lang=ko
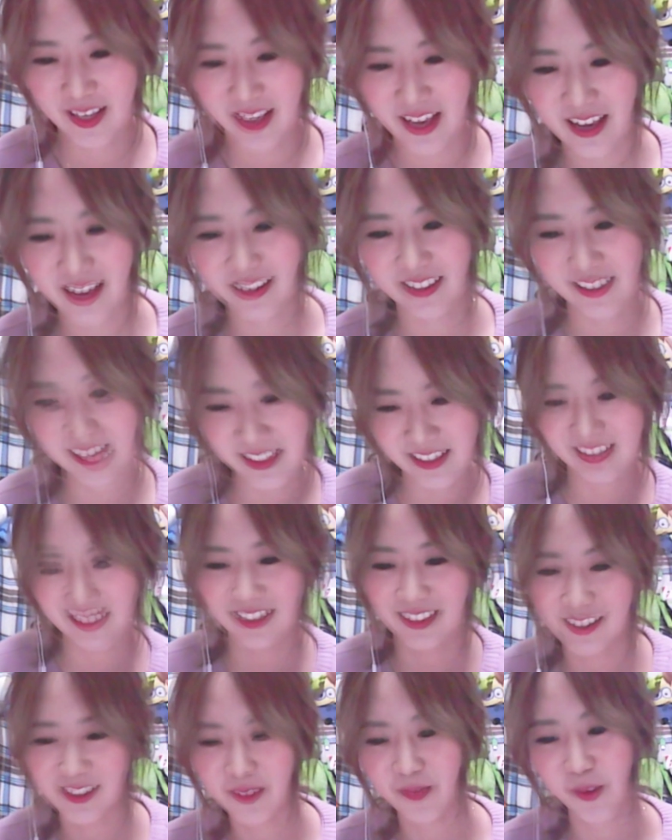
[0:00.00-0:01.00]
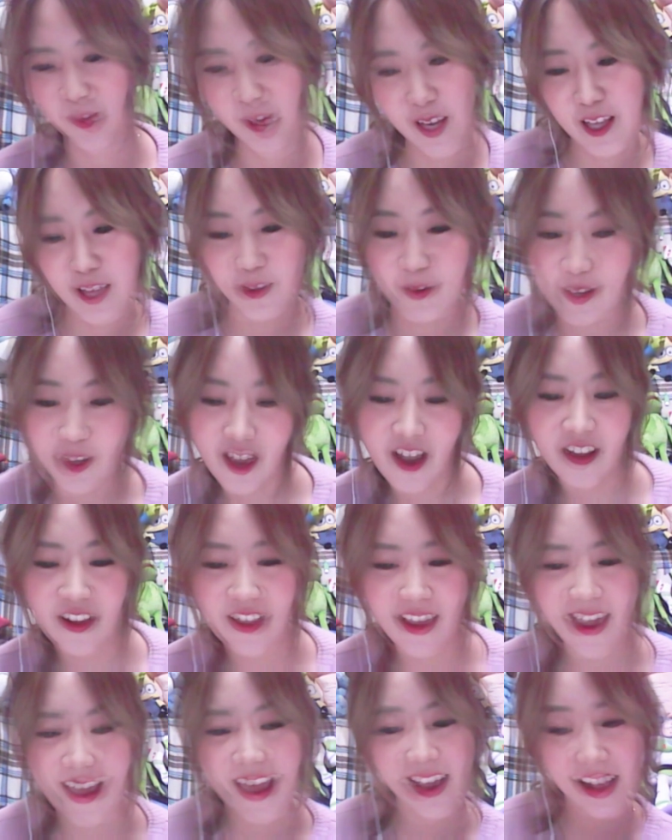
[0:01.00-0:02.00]
나는 내 눈물을
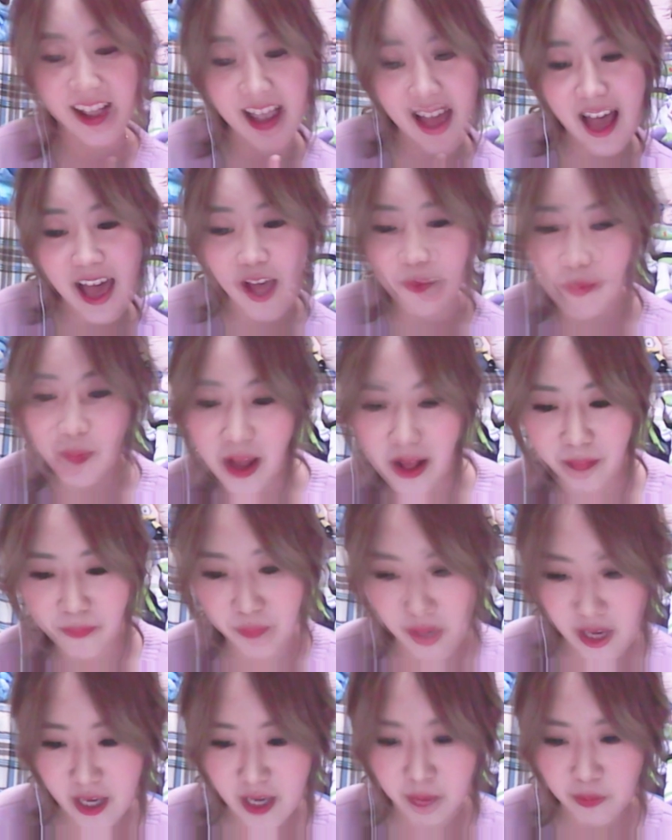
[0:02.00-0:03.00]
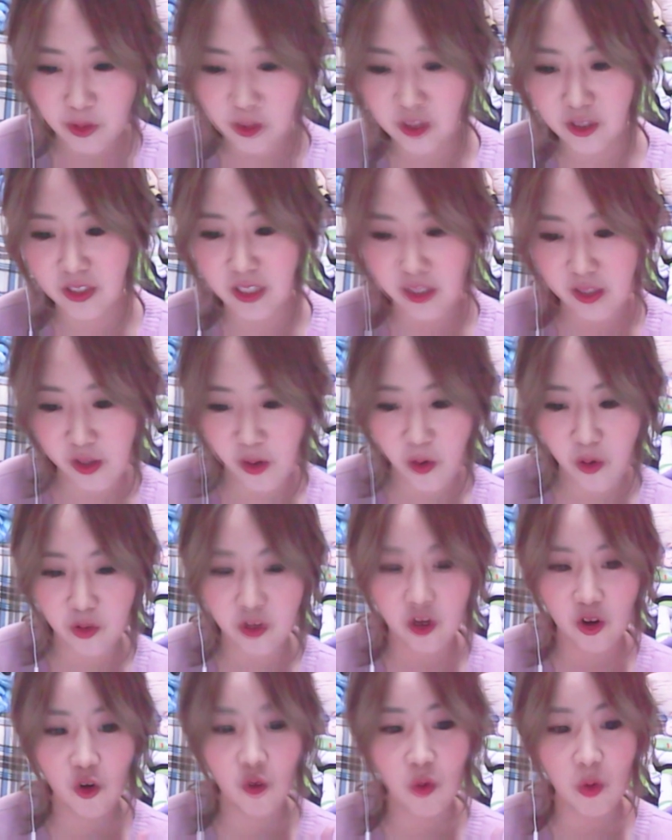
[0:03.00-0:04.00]
눈겨에 까만 피부를 나
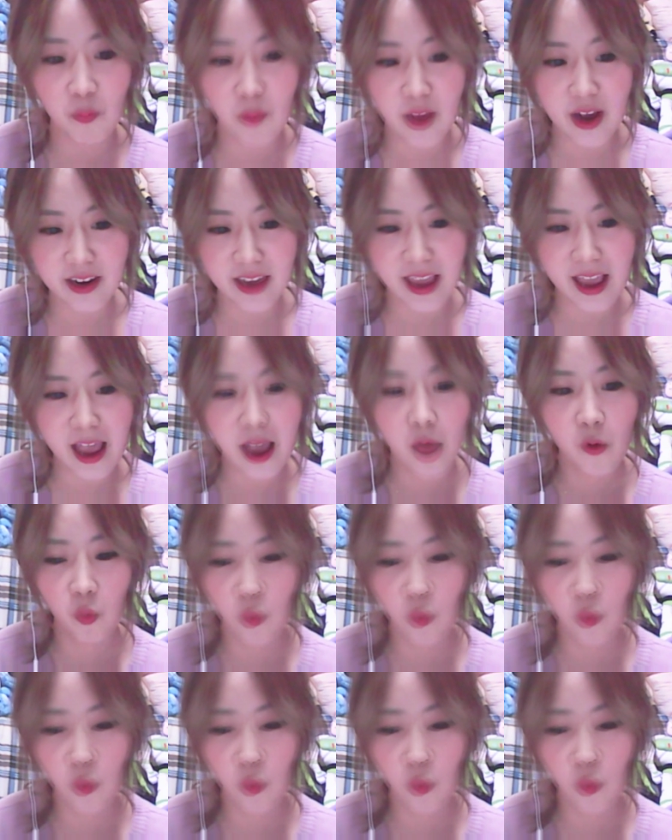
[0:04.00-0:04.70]
속으로 원망해